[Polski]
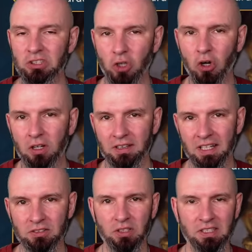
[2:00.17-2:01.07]
to,
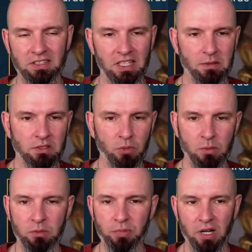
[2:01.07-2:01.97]
na co ja czekam z
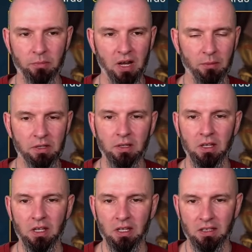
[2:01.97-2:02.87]
moimi Primalami.
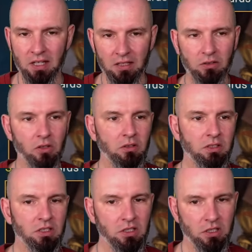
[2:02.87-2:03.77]
Na to,
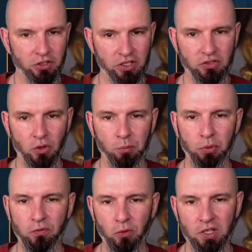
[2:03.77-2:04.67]
e, że są
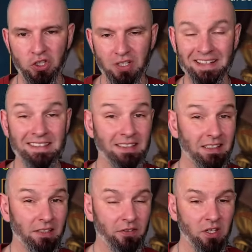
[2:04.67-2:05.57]
podwójne szanse na
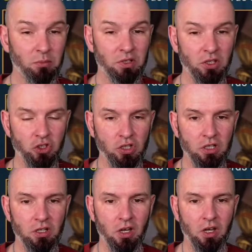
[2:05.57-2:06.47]
trafienie
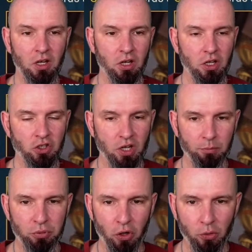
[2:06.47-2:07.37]
mitycznych
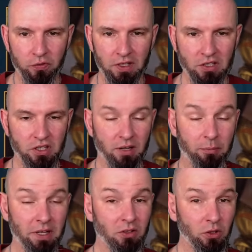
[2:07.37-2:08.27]
czempionów. Także
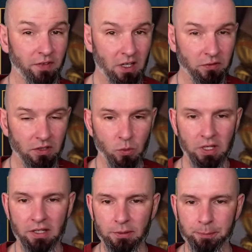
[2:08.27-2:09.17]
będę otwierał w ten
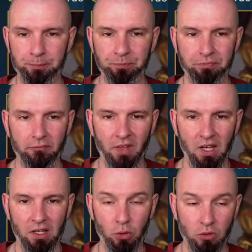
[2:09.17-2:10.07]
weekend.
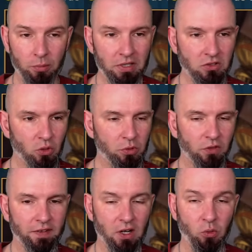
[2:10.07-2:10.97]
E, jutro będę sobie
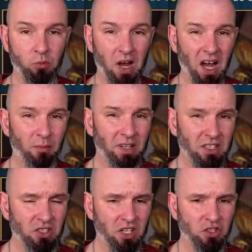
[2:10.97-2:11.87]
otwierał. Mam
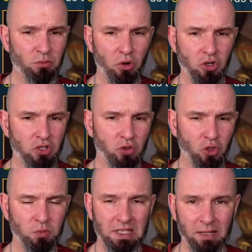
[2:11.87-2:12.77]
nadzieję, że może
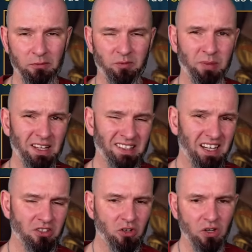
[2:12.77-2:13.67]
coś mi tam wpadnie,
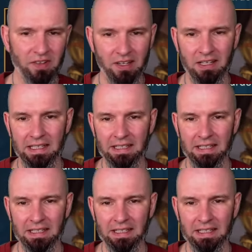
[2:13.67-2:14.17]
aczkolwiek